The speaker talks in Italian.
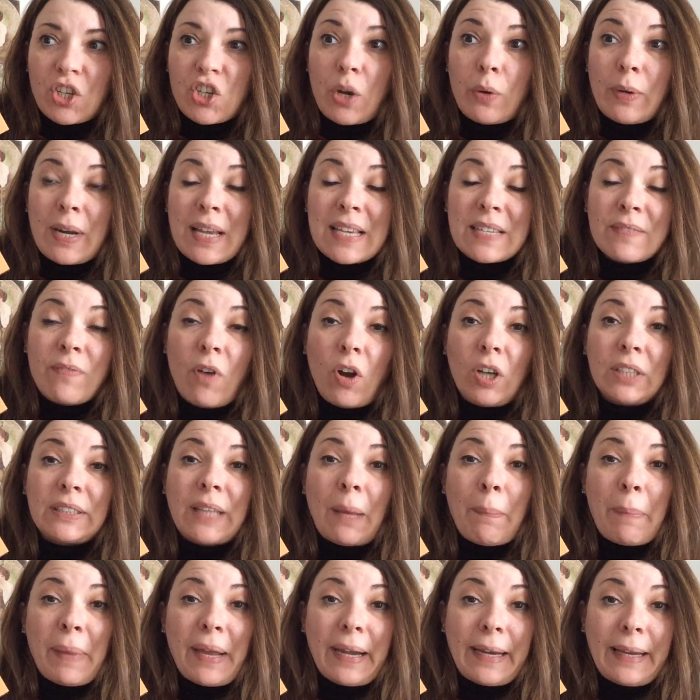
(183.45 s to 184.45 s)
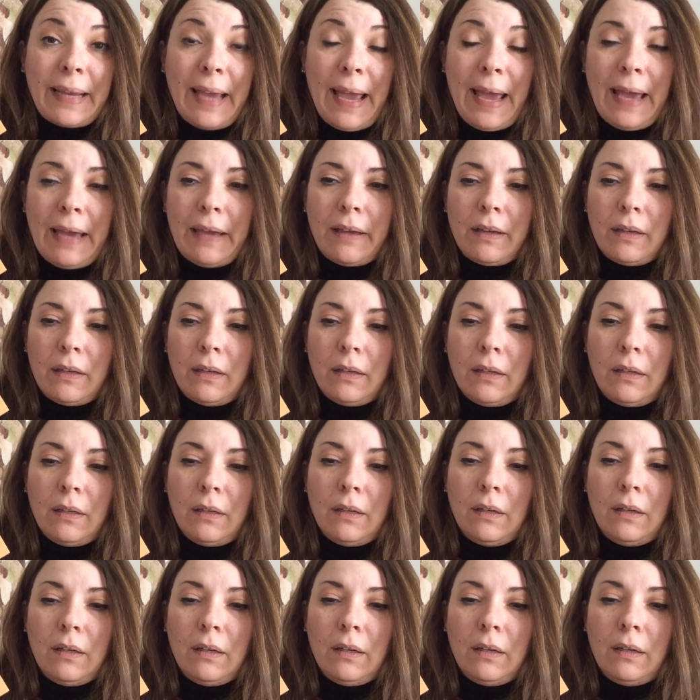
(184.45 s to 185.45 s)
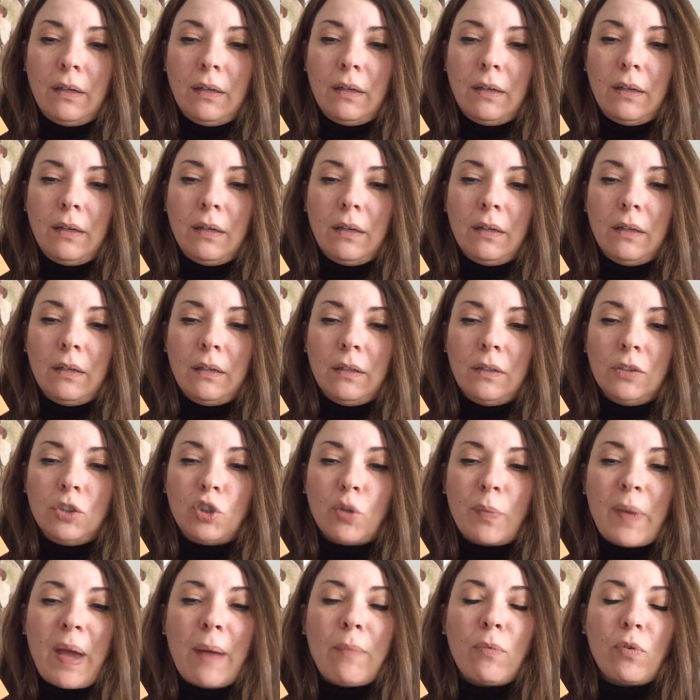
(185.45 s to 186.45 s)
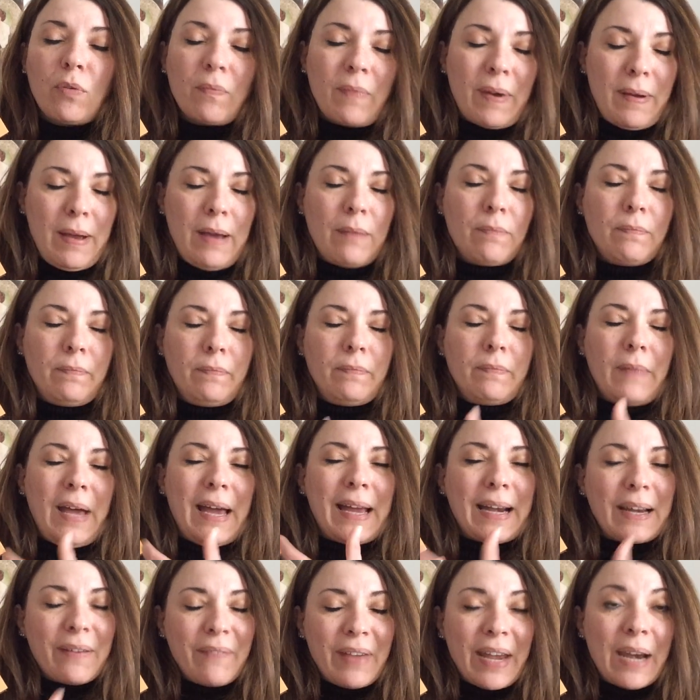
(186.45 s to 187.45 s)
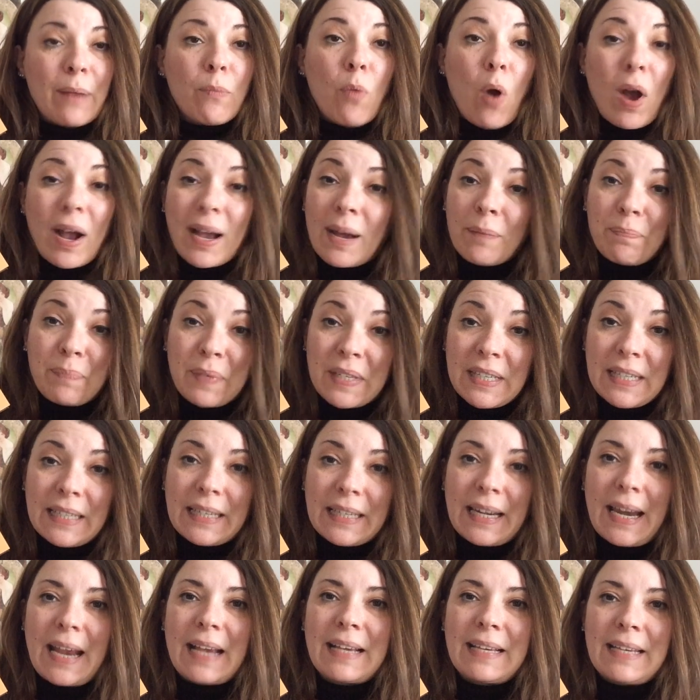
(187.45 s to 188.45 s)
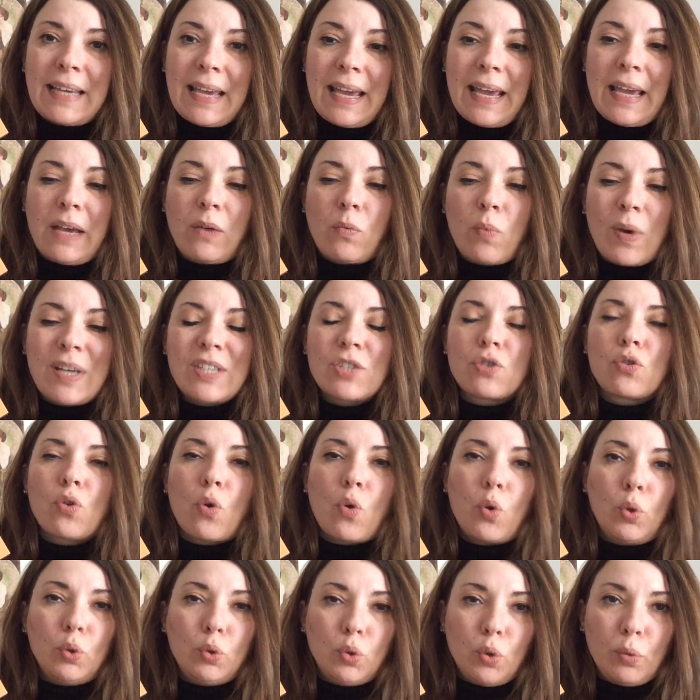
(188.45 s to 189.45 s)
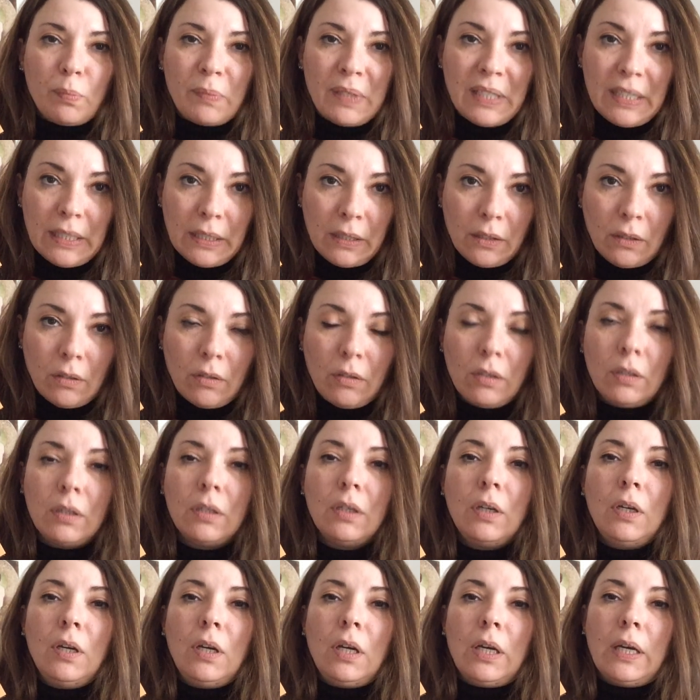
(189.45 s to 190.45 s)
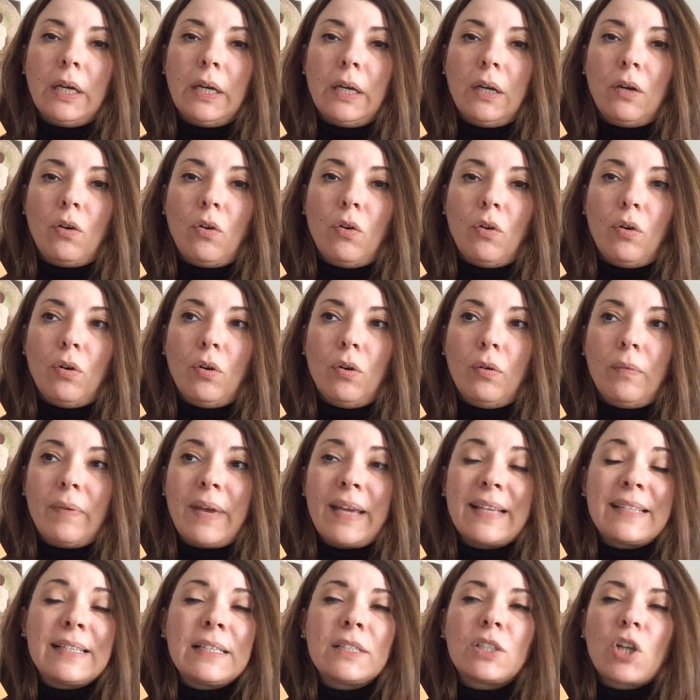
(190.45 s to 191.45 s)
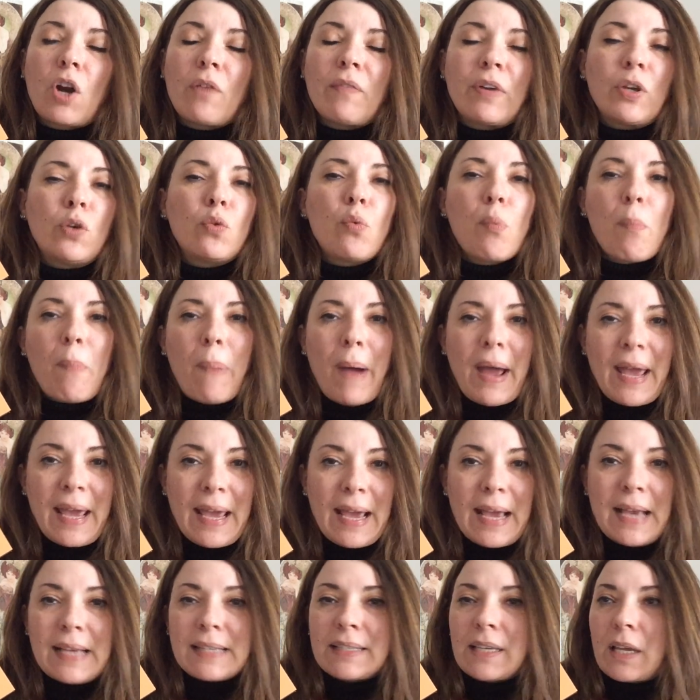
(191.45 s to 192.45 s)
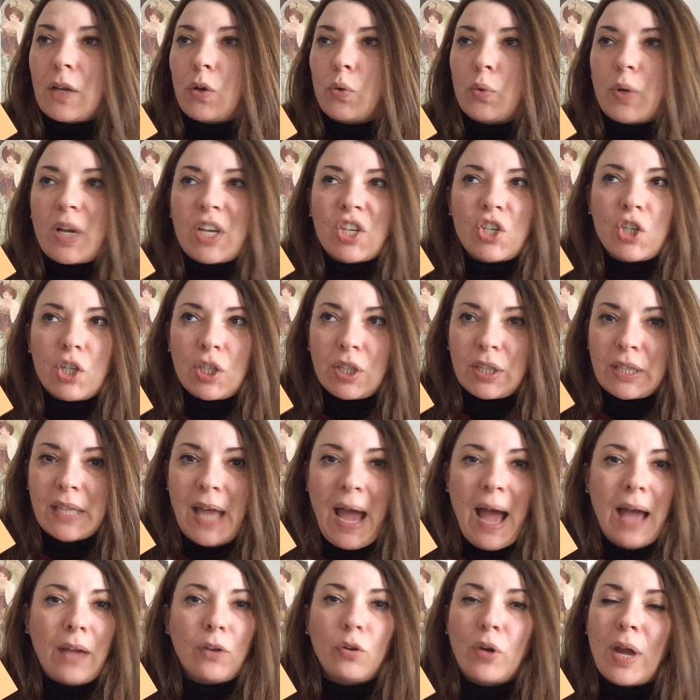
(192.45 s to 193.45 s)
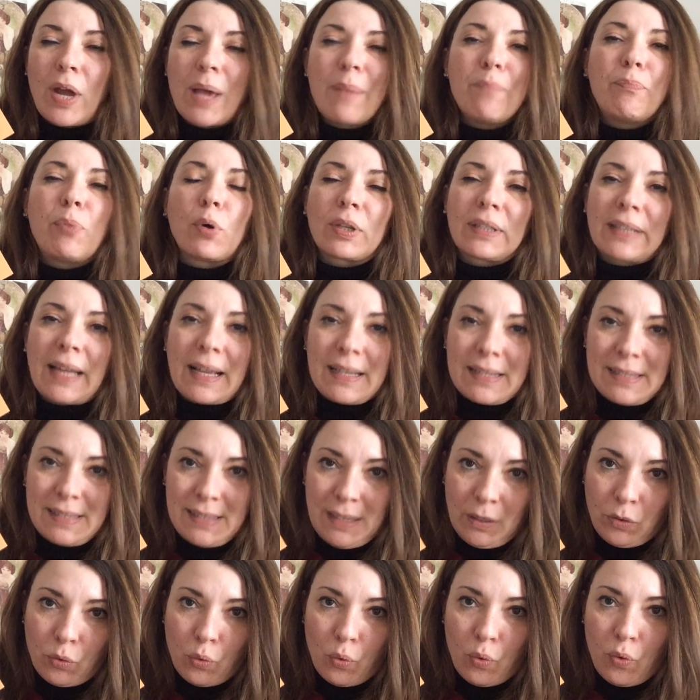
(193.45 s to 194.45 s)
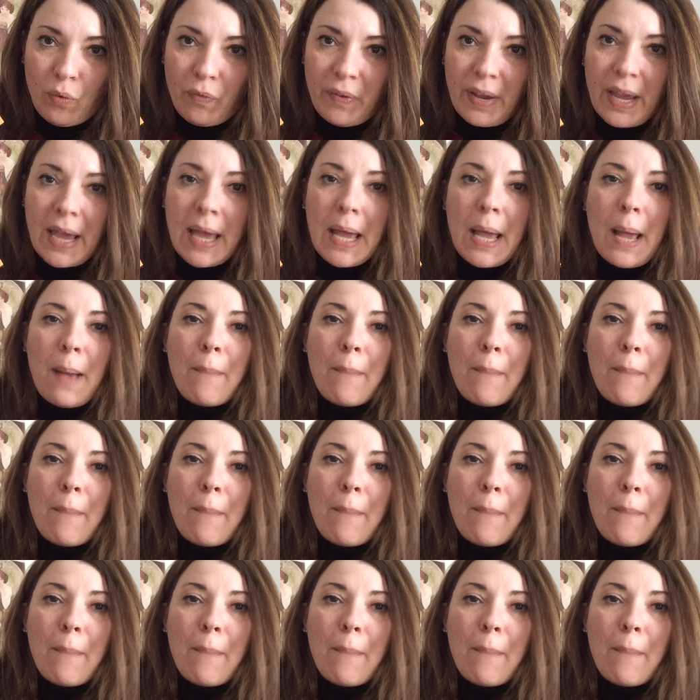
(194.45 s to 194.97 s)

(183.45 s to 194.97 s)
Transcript: C'è una svolta perché eh, dobbiamo, arriveremo a capire che questo condominio eh, si trova in un paese, in una città, non ha importanza dove,